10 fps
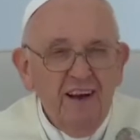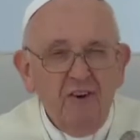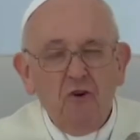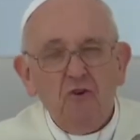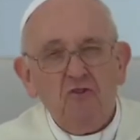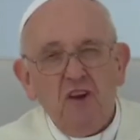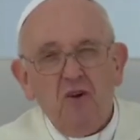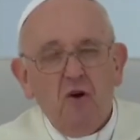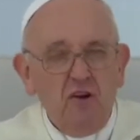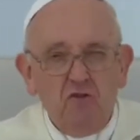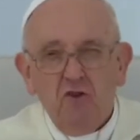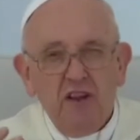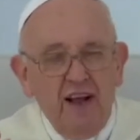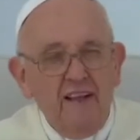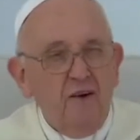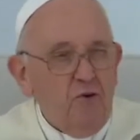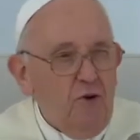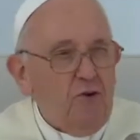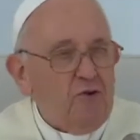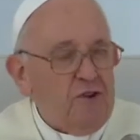Il connaît le cœur de
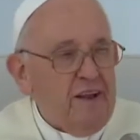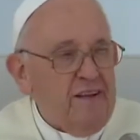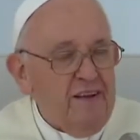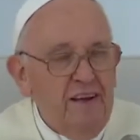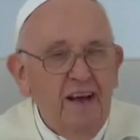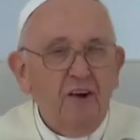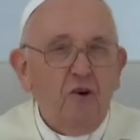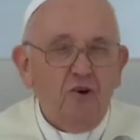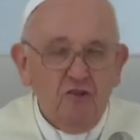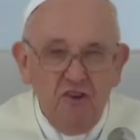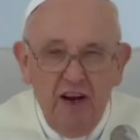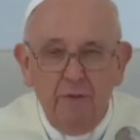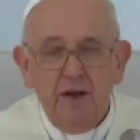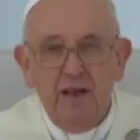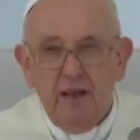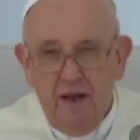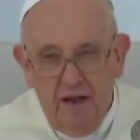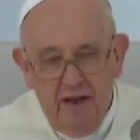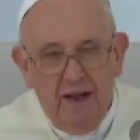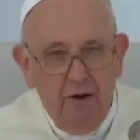chacun ben, d'entre nous, d'entre
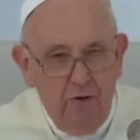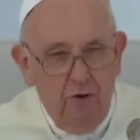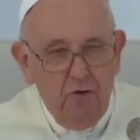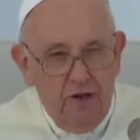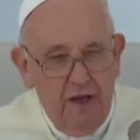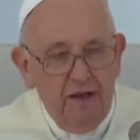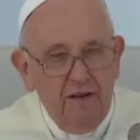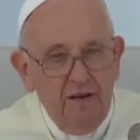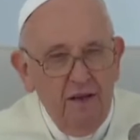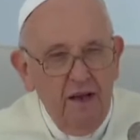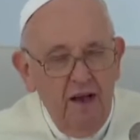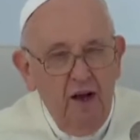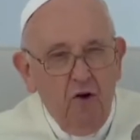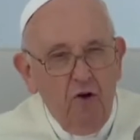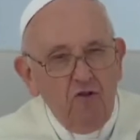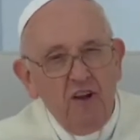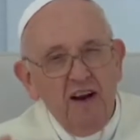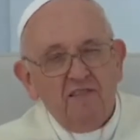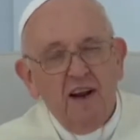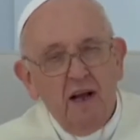vous. Il connaît la vie, il connaît
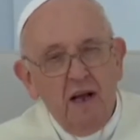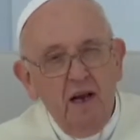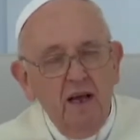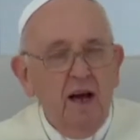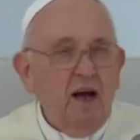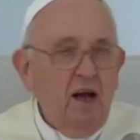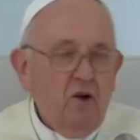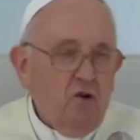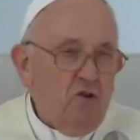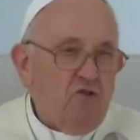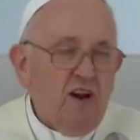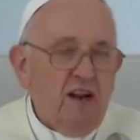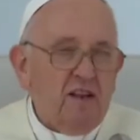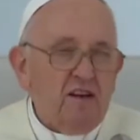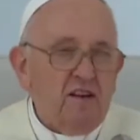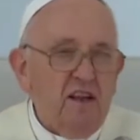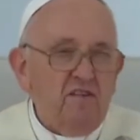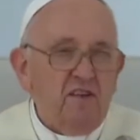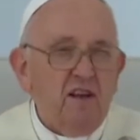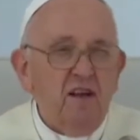les joies, il connaît il les
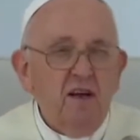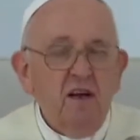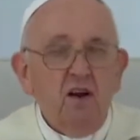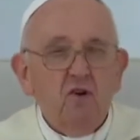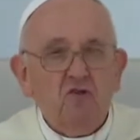tristesses